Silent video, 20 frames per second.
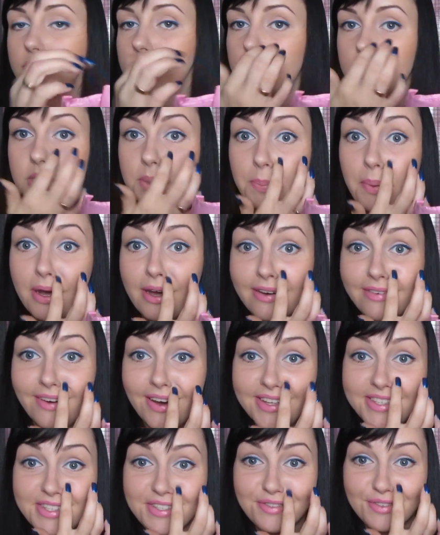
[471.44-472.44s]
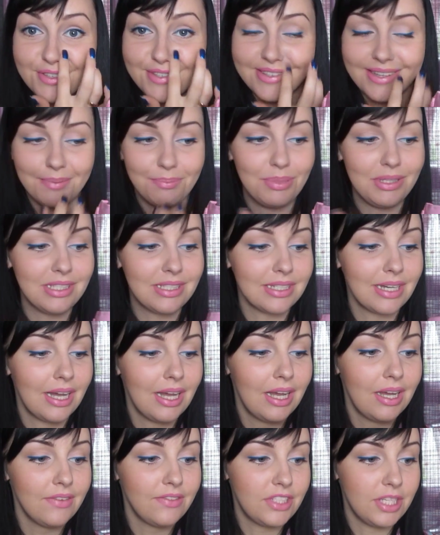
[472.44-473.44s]
запаковать его, набить
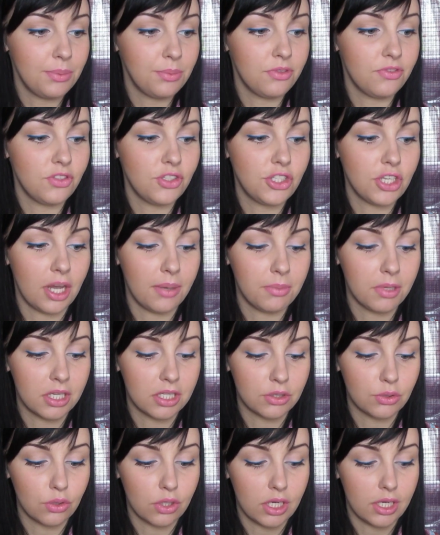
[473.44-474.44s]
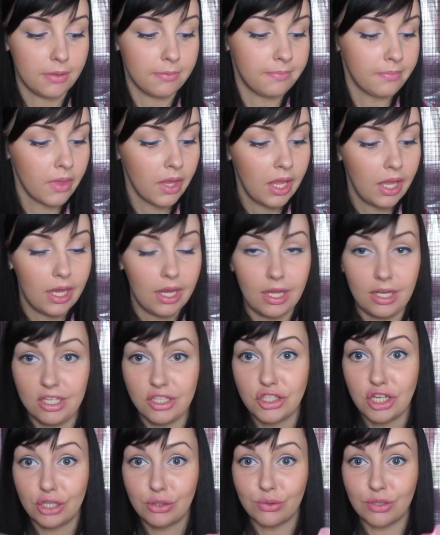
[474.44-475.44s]
всеми вещами, которые
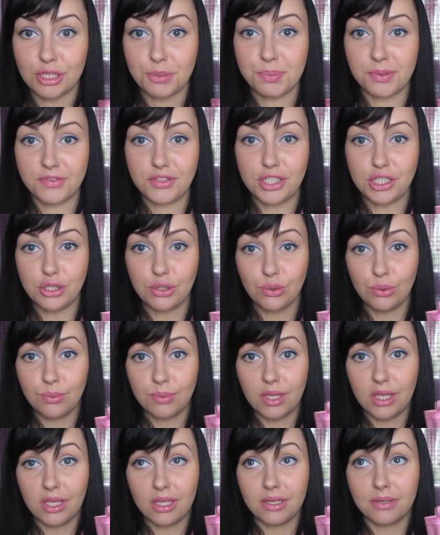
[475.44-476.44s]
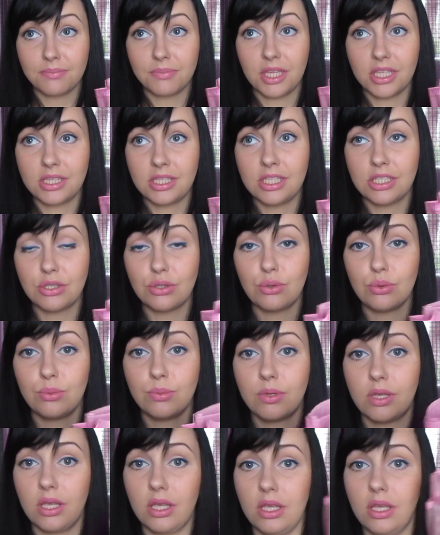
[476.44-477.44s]
лежат у нас по всей сумке, на дне
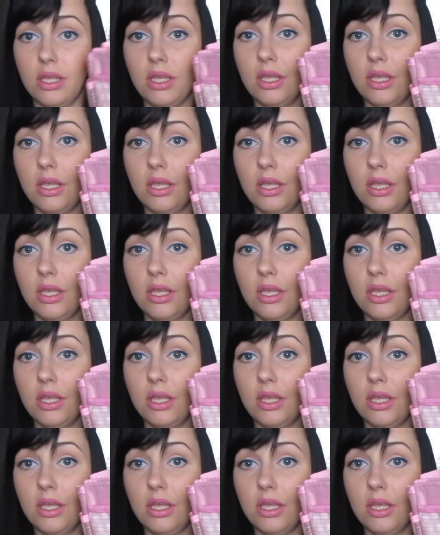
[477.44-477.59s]
сумки.